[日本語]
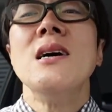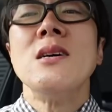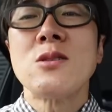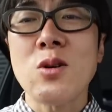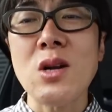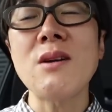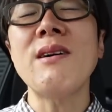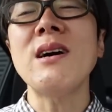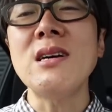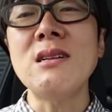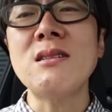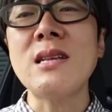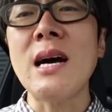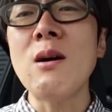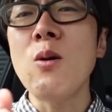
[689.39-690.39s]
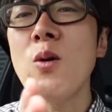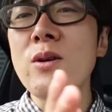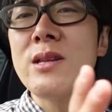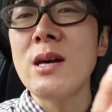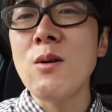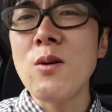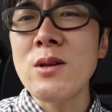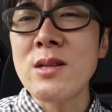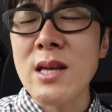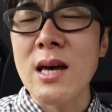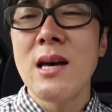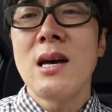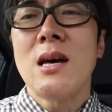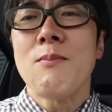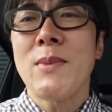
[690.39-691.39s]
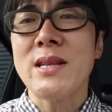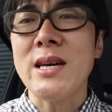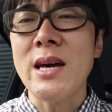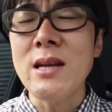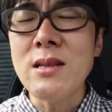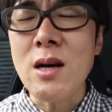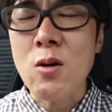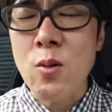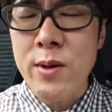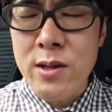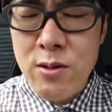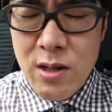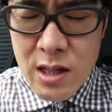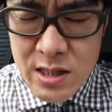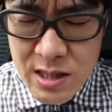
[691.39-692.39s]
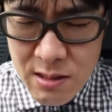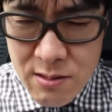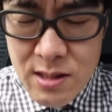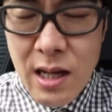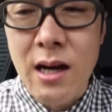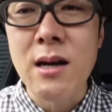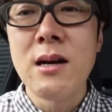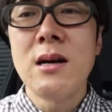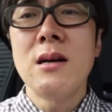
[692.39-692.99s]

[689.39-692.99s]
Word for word: それは一旦置いておいて、また変なコメントが来てるんだ。